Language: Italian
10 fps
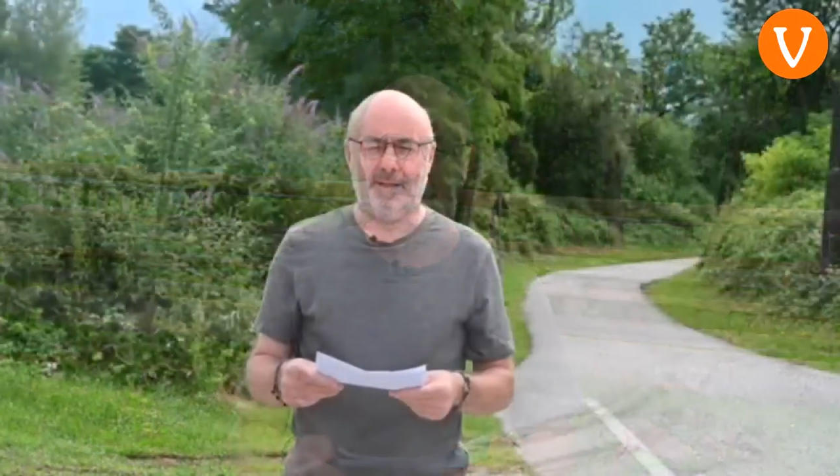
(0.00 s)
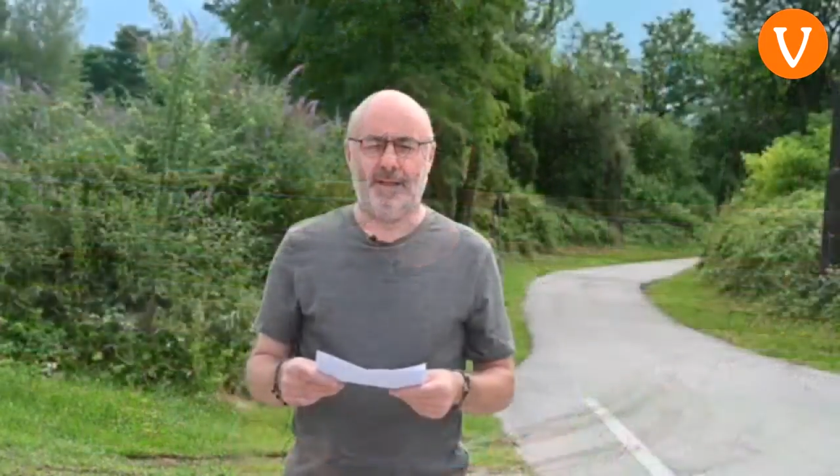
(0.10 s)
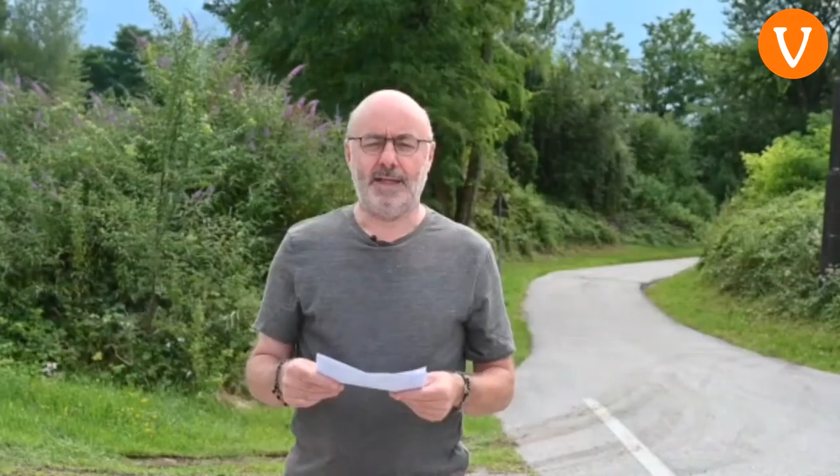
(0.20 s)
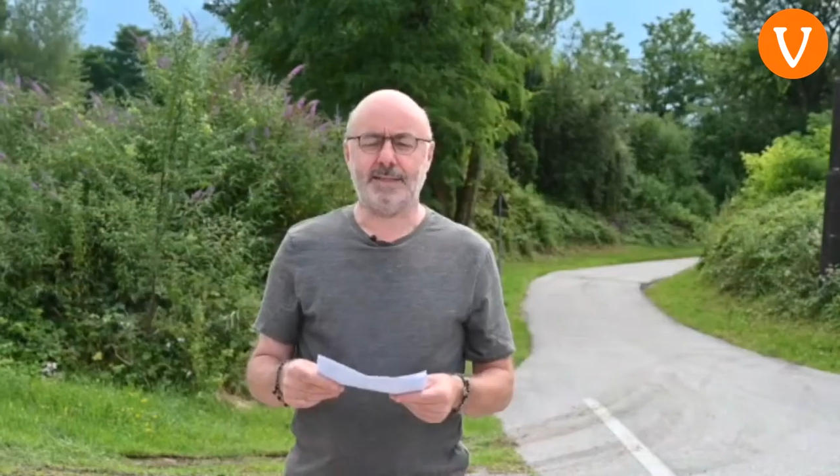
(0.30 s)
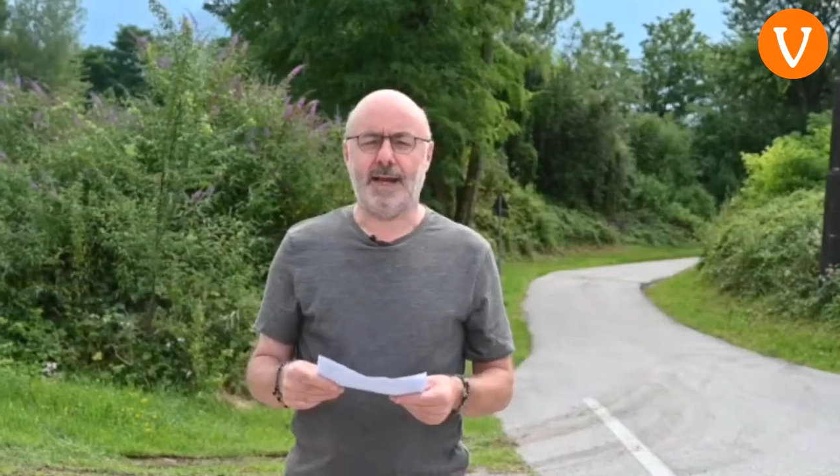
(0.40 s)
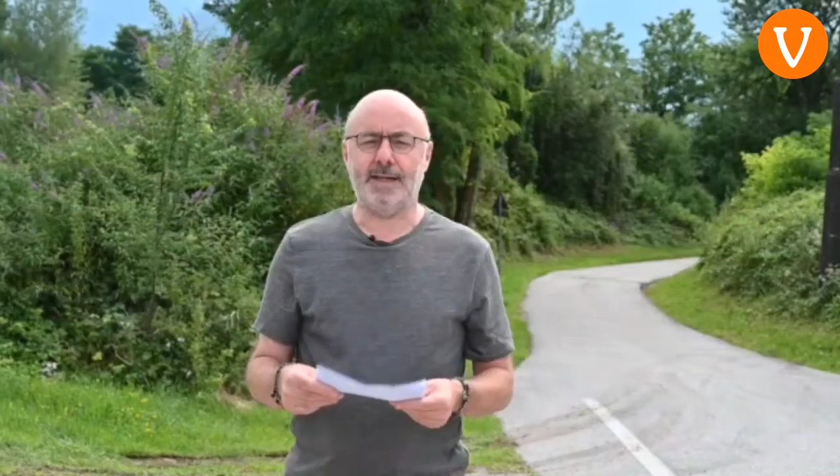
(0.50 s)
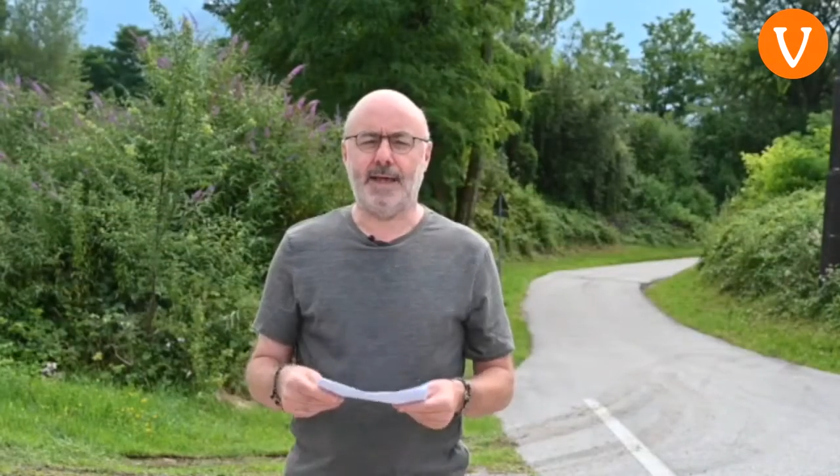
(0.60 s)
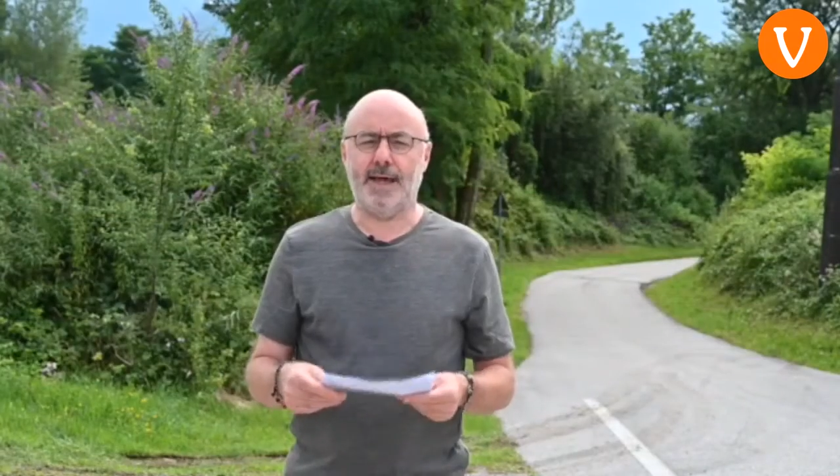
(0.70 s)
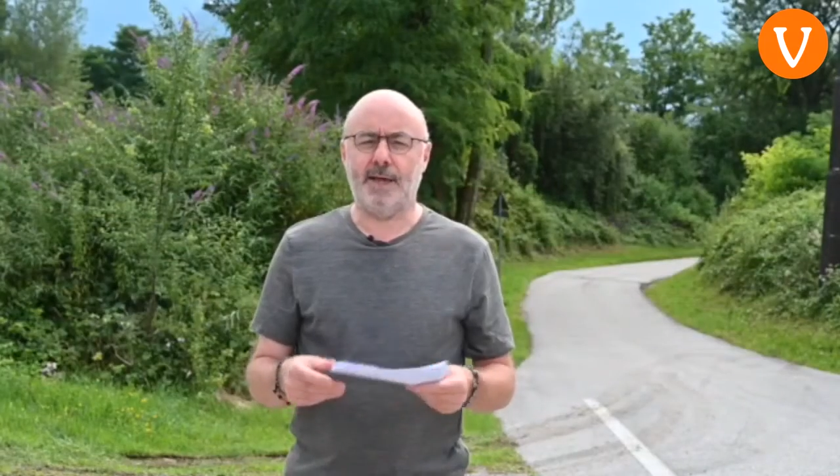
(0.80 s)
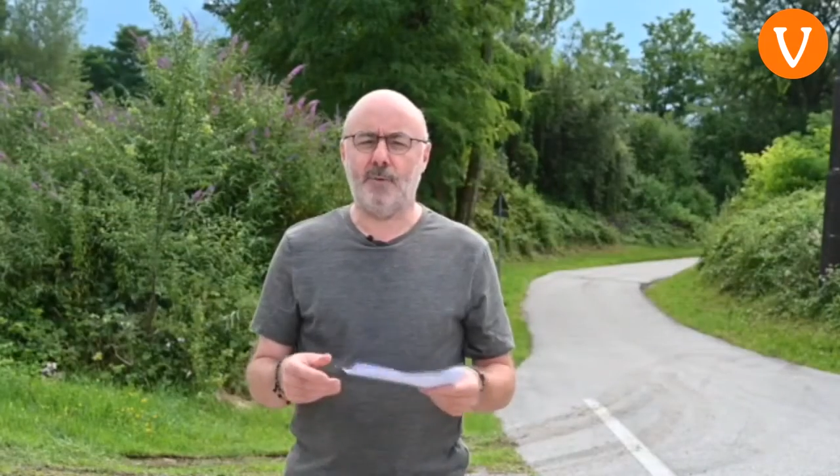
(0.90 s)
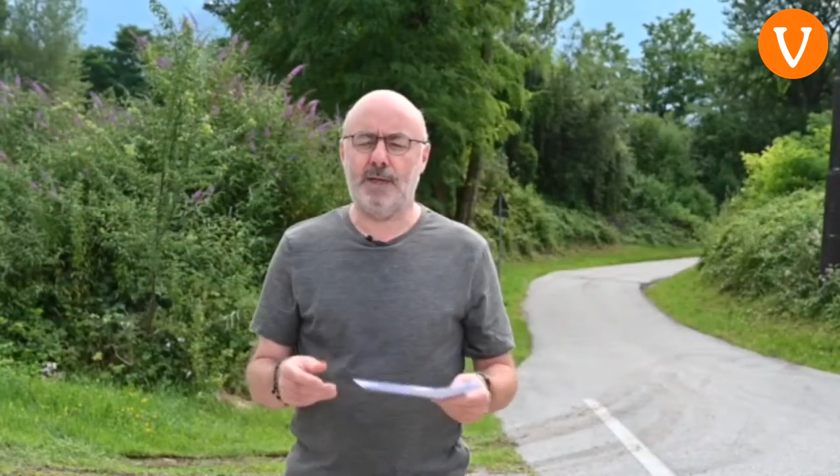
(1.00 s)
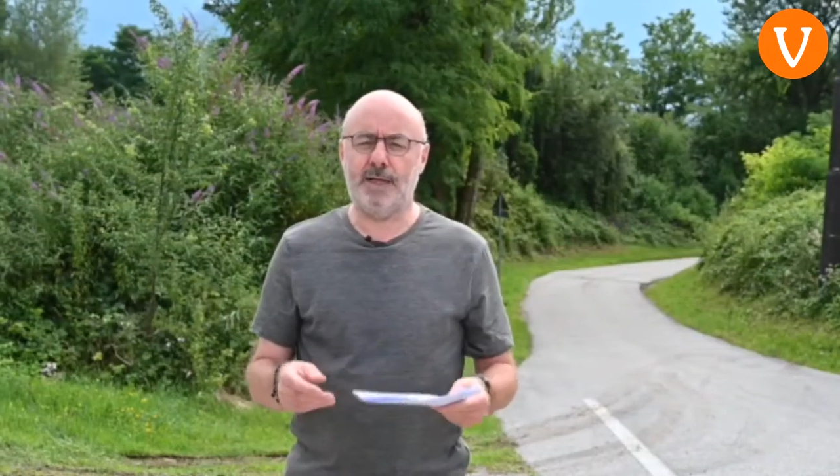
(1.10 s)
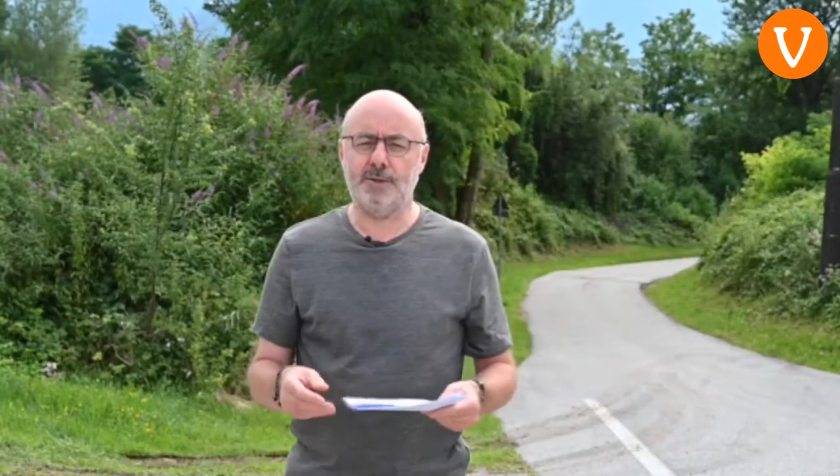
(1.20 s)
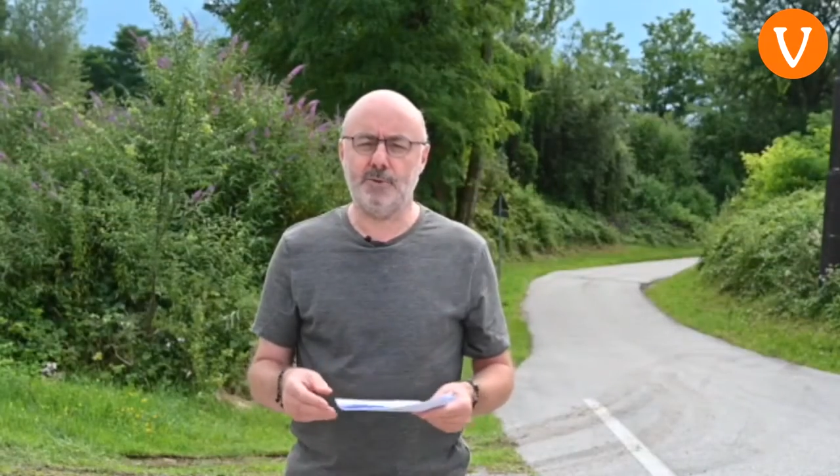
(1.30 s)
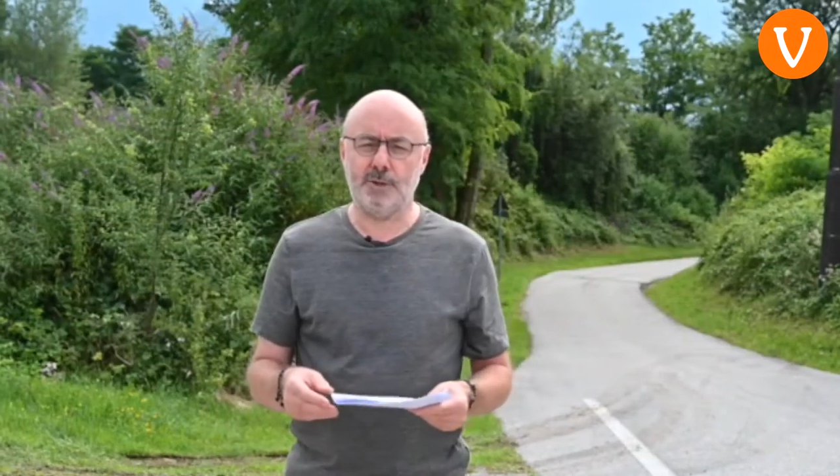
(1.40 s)
La strada è
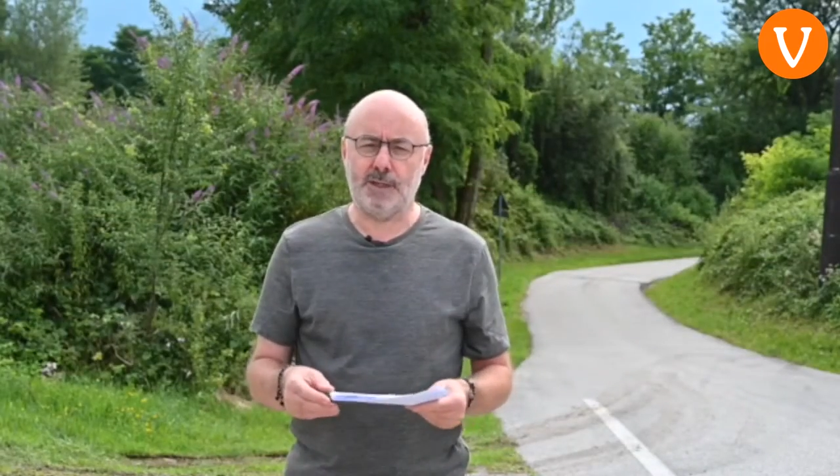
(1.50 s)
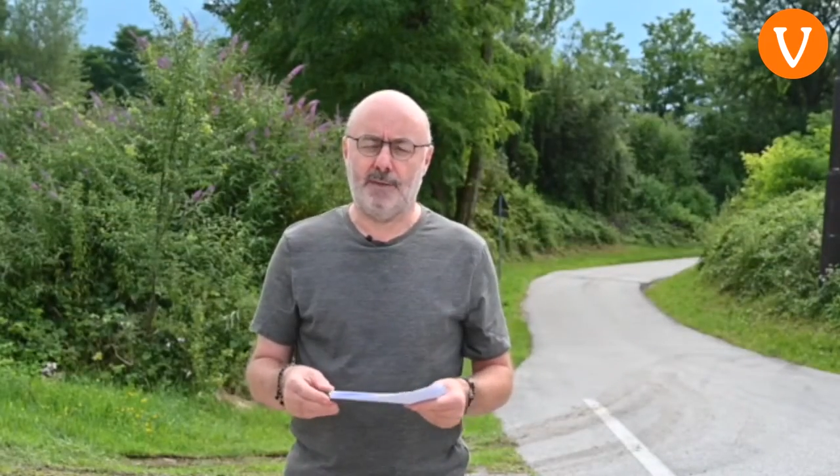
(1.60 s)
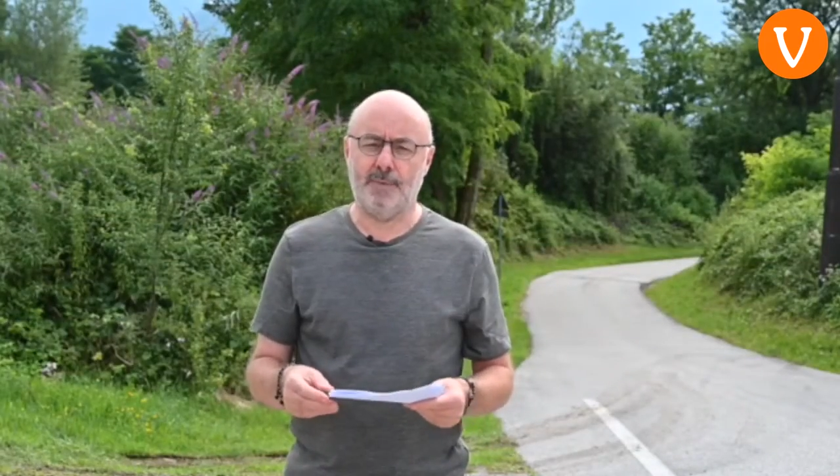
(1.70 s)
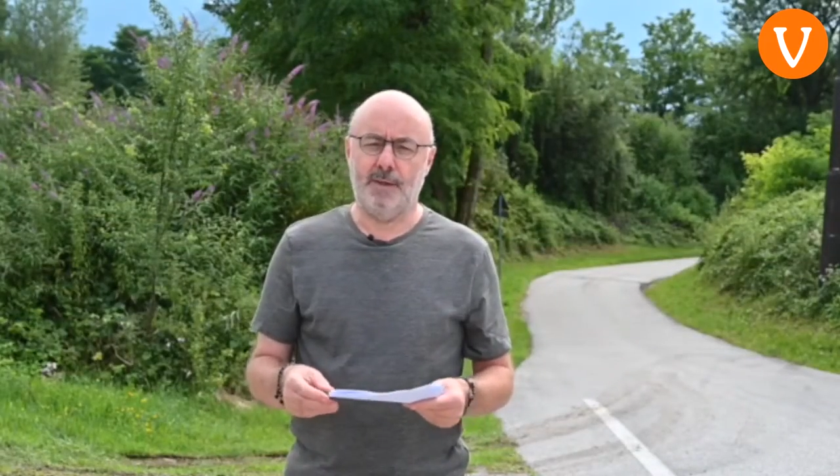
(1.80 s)
quella giusta,